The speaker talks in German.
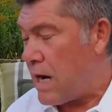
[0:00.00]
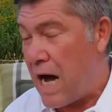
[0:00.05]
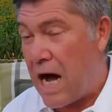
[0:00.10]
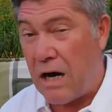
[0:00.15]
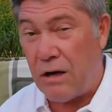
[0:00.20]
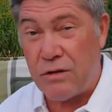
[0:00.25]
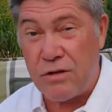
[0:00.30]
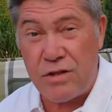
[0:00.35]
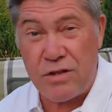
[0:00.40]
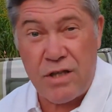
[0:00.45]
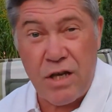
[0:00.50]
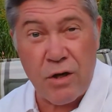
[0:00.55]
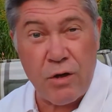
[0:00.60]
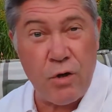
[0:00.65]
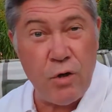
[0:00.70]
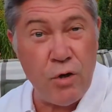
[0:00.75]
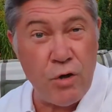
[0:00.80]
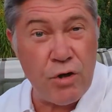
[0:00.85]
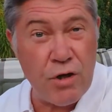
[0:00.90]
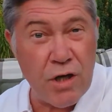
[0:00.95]
Aus der
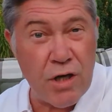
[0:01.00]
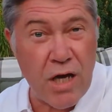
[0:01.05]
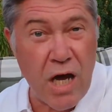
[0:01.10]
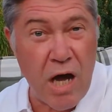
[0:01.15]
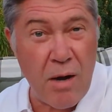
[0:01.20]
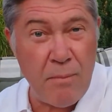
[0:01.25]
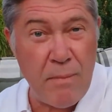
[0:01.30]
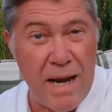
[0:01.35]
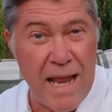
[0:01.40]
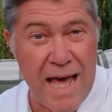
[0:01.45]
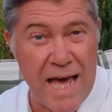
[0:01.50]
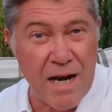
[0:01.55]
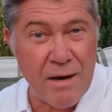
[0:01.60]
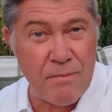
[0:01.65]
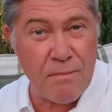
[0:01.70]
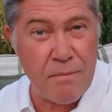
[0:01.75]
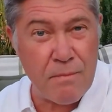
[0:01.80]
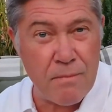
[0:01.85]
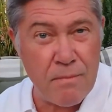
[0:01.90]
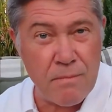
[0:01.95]
Küche kam
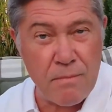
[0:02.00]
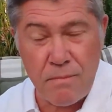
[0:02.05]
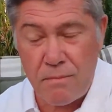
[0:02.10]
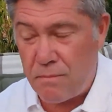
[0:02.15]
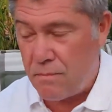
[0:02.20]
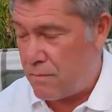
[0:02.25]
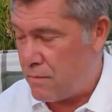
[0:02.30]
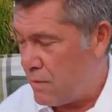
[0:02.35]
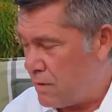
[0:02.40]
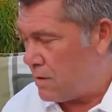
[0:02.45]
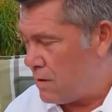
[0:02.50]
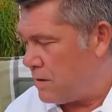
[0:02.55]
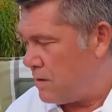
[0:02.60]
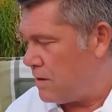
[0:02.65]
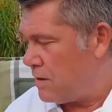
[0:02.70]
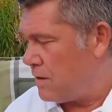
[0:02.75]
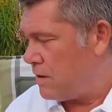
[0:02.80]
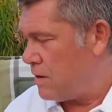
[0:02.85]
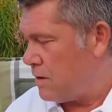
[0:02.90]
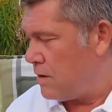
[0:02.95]
Lärm.
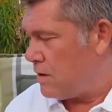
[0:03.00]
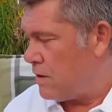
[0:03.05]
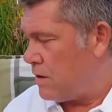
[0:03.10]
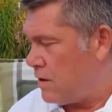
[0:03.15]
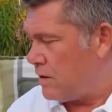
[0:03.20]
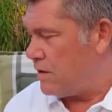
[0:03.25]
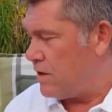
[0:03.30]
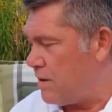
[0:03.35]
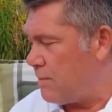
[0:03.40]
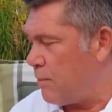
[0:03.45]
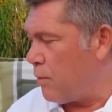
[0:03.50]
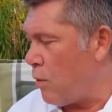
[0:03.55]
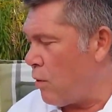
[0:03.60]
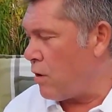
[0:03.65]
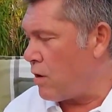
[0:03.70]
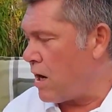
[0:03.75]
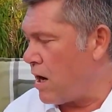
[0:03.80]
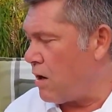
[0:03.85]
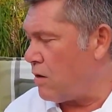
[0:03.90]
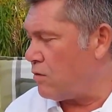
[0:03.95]

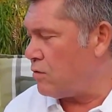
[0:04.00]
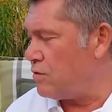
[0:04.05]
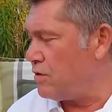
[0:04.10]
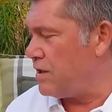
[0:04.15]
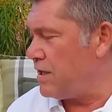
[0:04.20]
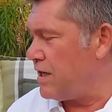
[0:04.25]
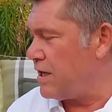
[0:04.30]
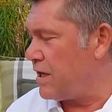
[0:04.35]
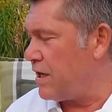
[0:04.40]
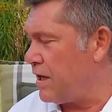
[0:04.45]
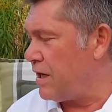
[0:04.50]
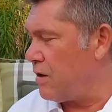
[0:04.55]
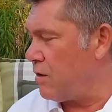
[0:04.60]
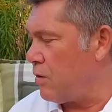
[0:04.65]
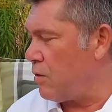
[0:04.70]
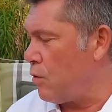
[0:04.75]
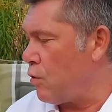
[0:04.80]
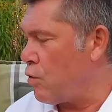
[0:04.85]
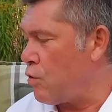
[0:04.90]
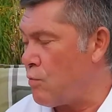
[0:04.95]
Deborah und ihre
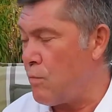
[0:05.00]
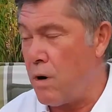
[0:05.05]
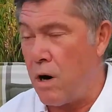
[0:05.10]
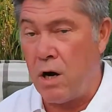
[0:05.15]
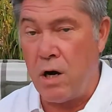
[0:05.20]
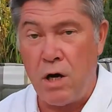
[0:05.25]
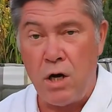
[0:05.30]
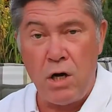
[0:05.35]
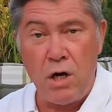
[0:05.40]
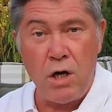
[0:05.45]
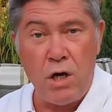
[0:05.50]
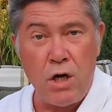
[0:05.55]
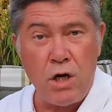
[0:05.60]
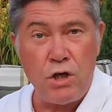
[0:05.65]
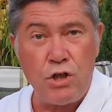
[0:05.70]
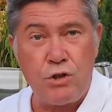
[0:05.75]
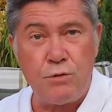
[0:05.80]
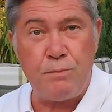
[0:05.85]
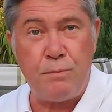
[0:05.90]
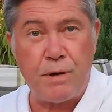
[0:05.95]
Oma
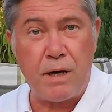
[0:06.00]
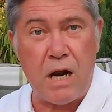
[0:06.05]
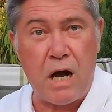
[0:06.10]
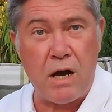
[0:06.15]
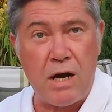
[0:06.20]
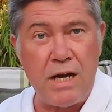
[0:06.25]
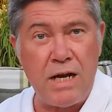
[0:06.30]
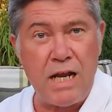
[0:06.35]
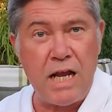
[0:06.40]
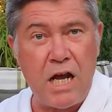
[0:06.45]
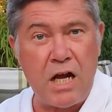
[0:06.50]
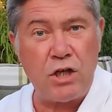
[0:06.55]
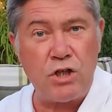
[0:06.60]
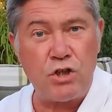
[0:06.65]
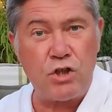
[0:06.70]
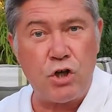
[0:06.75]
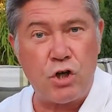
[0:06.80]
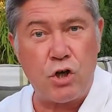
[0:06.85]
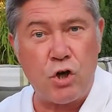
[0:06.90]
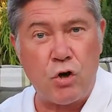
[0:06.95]
sprangen
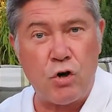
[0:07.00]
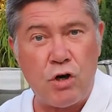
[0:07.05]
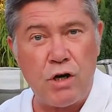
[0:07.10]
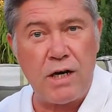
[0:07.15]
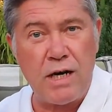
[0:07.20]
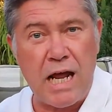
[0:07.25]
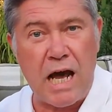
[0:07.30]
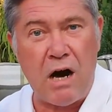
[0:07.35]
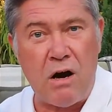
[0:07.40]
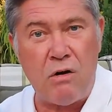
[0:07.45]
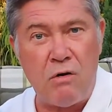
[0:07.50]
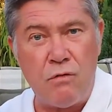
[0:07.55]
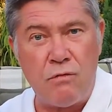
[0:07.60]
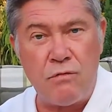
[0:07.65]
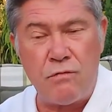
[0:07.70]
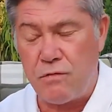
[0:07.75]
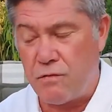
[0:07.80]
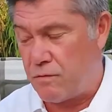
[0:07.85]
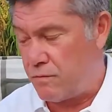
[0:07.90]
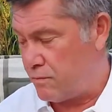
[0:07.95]
erschrocken
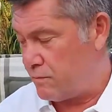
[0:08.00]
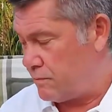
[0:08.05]
auf.